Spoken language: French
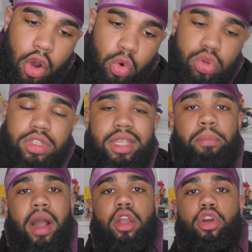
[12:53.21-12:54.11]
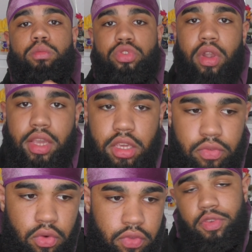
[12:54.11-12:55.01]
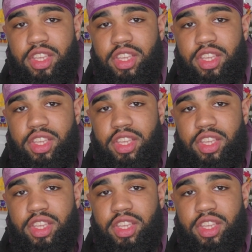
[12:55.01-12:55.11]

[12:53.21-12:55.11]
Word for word: ou que c'est pas comme cela qu'il faut faire.